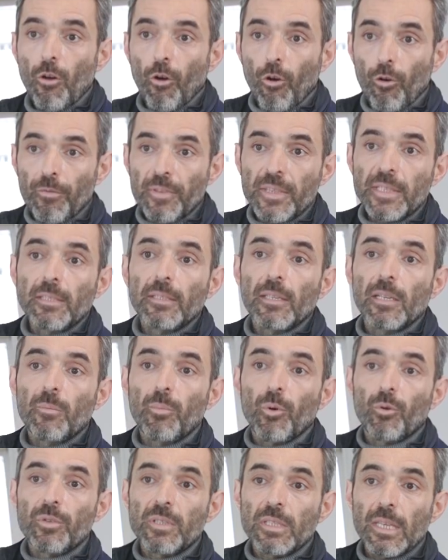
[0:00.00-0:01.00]
revisiter les
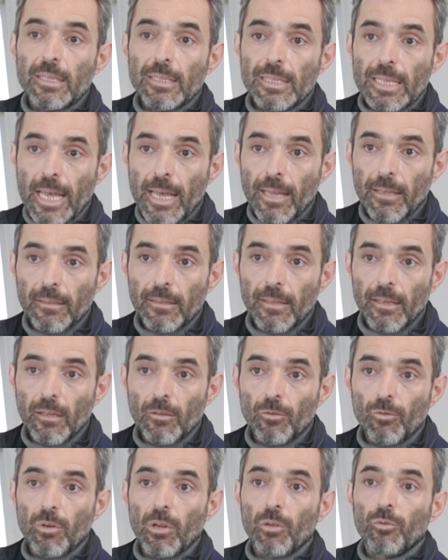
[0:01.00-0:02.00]
process
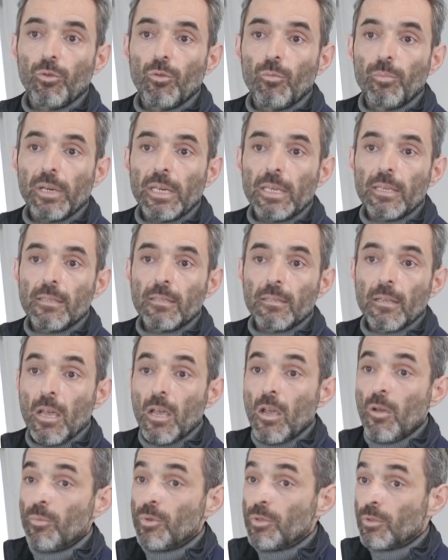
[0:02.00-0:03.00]
internes de l'entreprise,
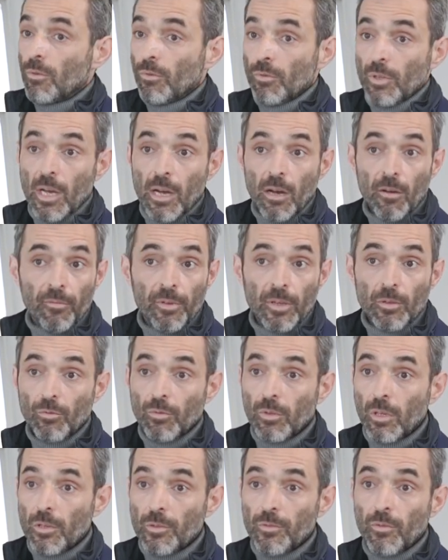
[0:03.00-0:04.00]
puisqu'on a en fait une
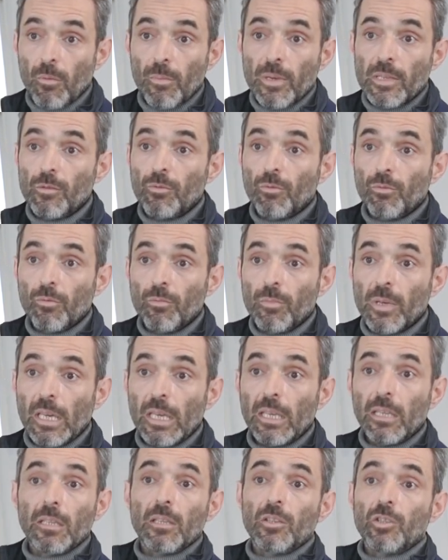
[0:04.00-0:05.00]
transformation
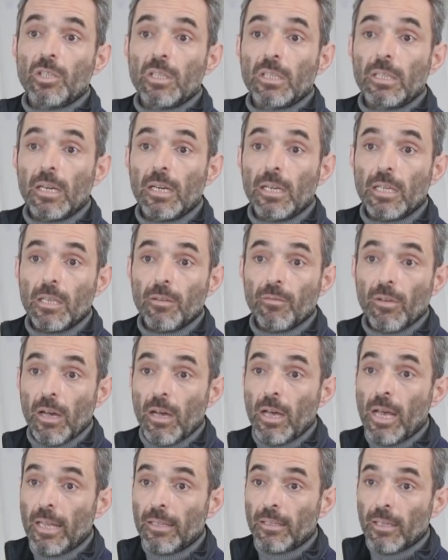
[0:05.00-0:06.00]
numérique et digitale qui va
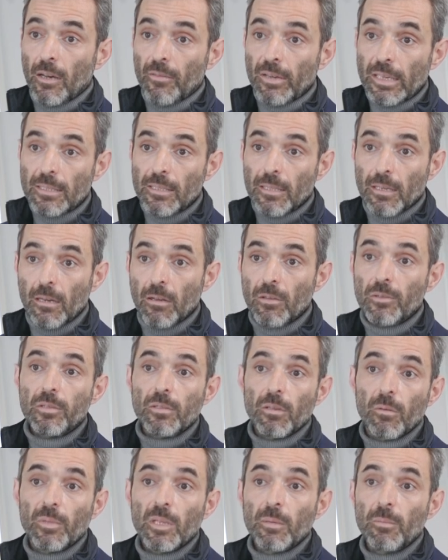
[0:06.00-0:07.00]
traverser
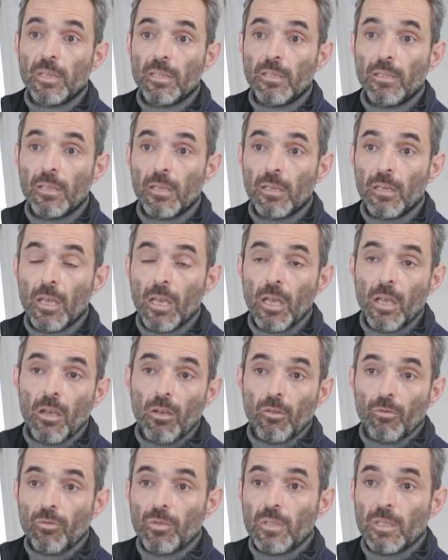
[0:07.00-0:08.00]
l'ensemble des métiers
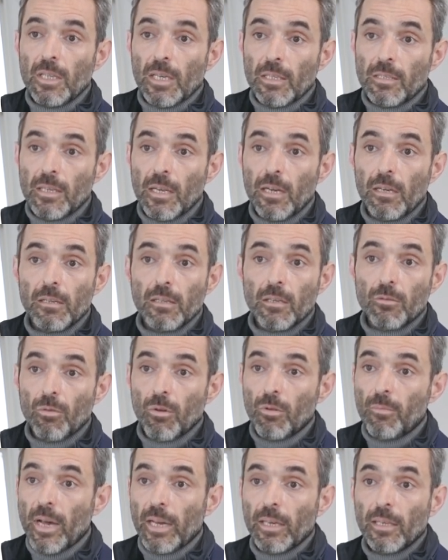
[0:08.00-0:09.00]
de Synertiel, que ce soit
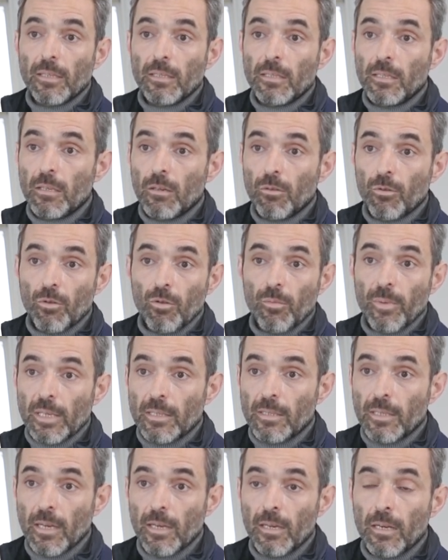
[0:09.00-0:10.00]
le marketing, le
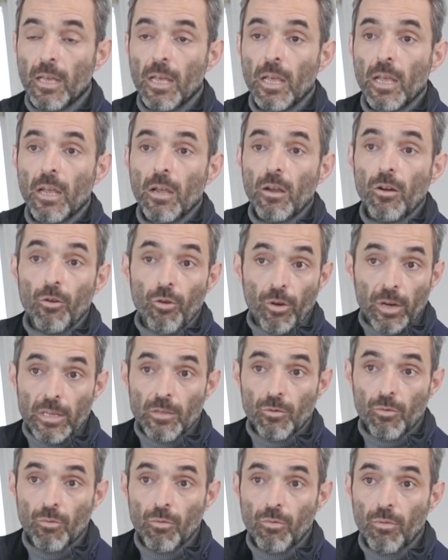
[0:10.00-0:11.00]
commercial, le
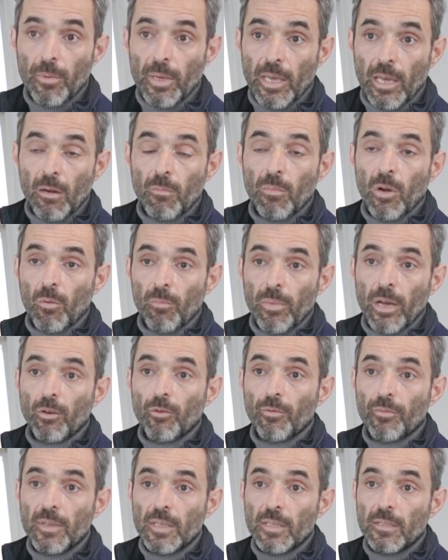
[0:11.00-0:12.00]
réseau, également le
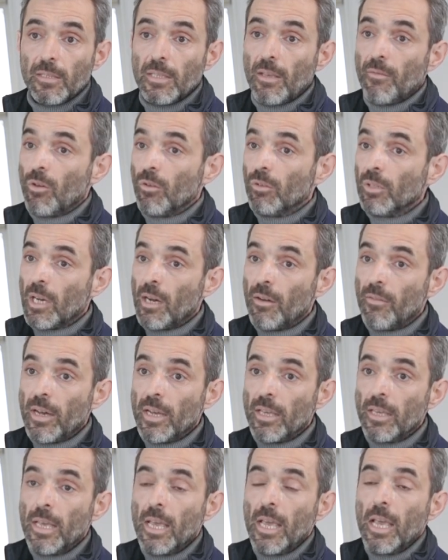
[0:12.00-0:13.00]
back-office. Il y avait un
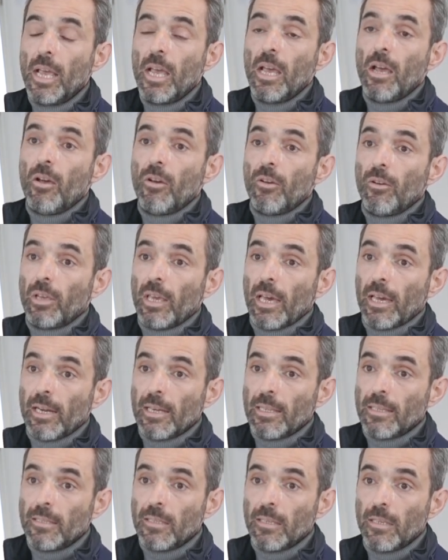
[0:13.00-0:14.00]
travail euh, qu'a
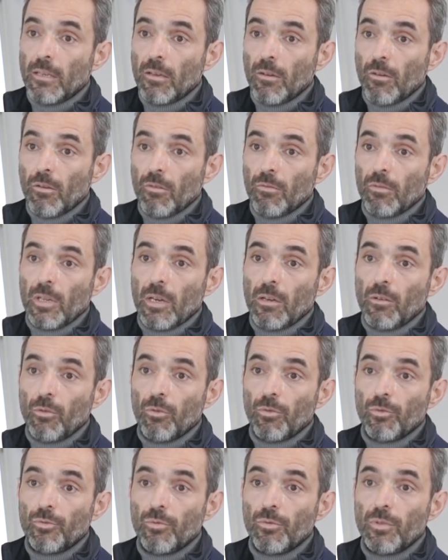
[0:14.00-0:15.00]
réalisé euh, Talent
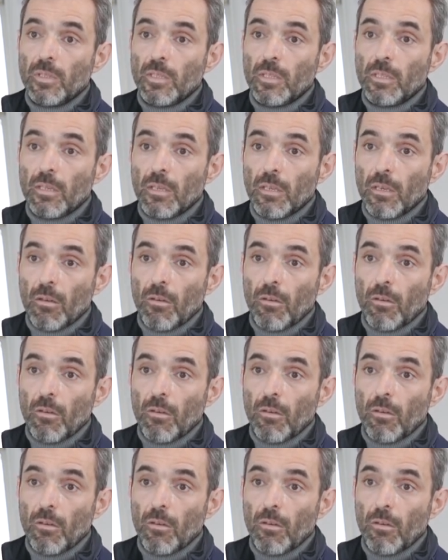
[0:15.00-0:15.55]
Consulting